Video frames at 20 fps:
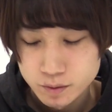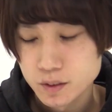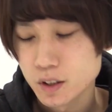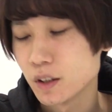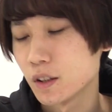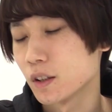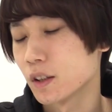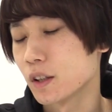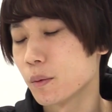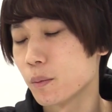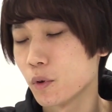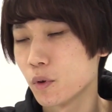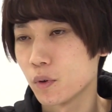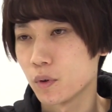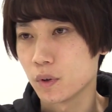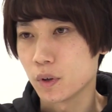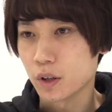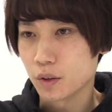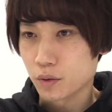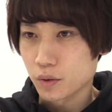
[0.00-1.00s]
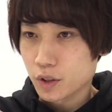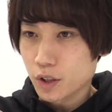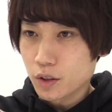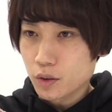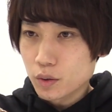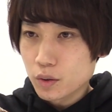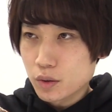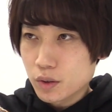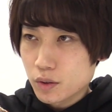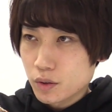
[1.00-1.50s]
なんでもあのちゃ
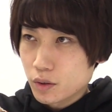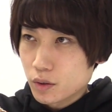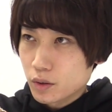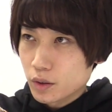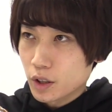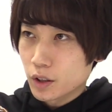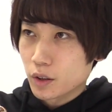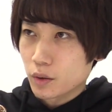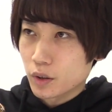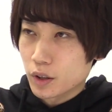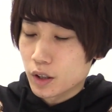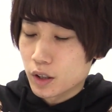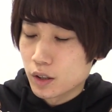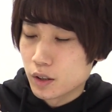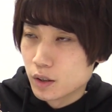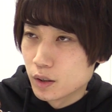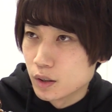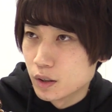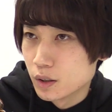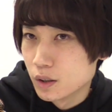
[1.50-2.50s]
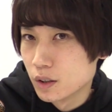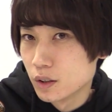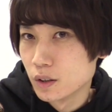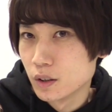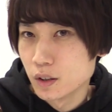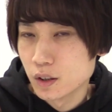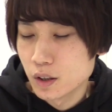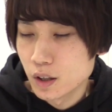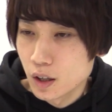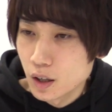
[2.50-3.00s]
んとそのなんだろうな
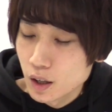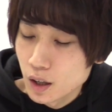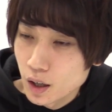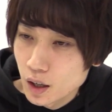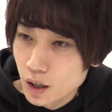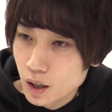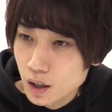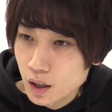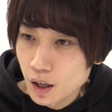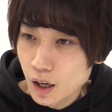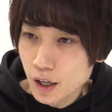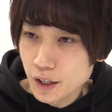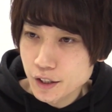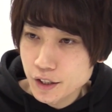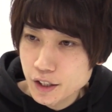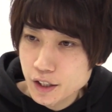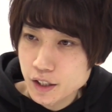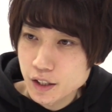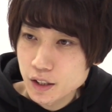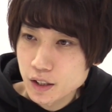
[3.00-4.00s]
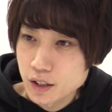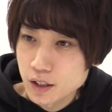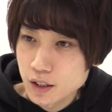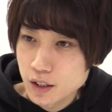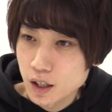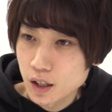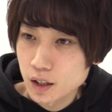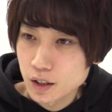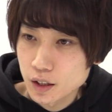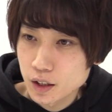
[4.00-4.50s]
配置
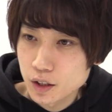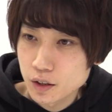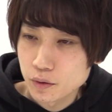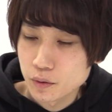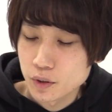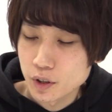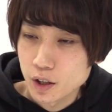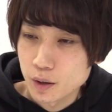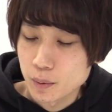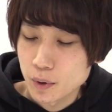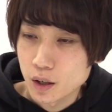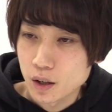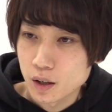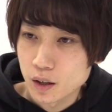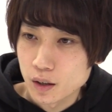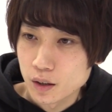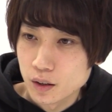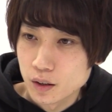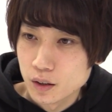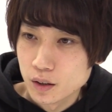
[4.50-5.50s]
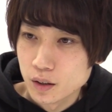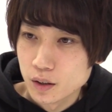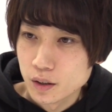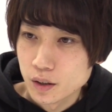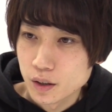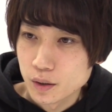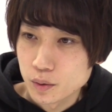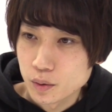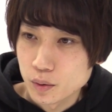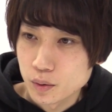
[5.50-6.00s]
ができるようになれば
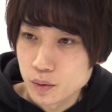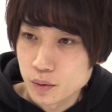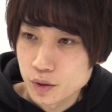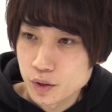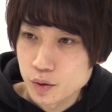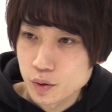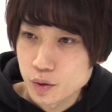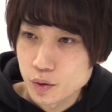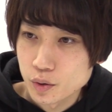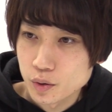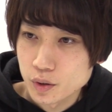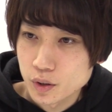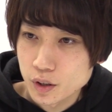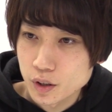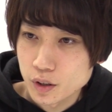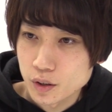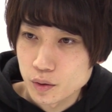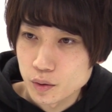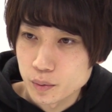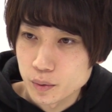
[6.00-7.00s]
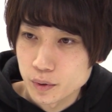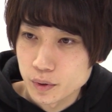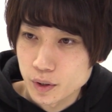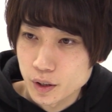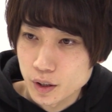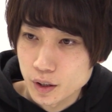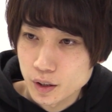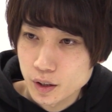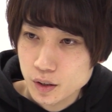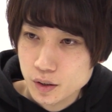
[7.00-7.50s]
あの非常に強力なキャラだと思うん
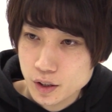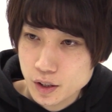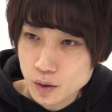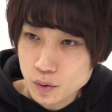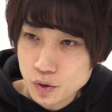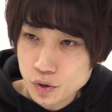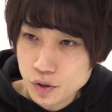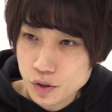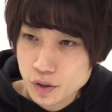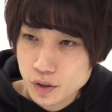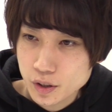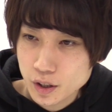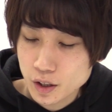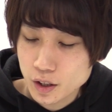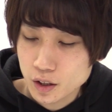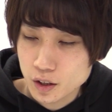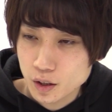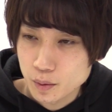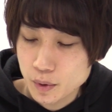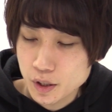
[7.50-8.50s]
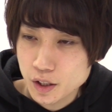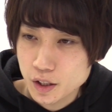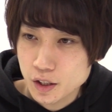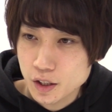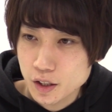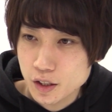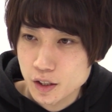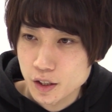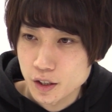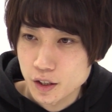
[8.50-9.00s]
でなんか雑魚処理するだけだったらマジで
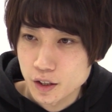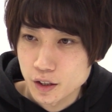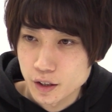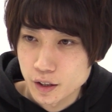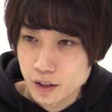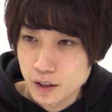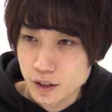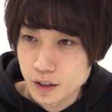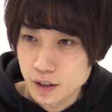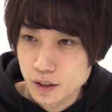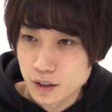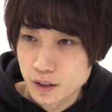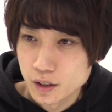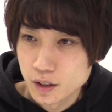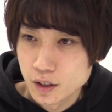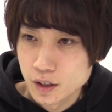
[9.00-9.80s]
切なでいいんで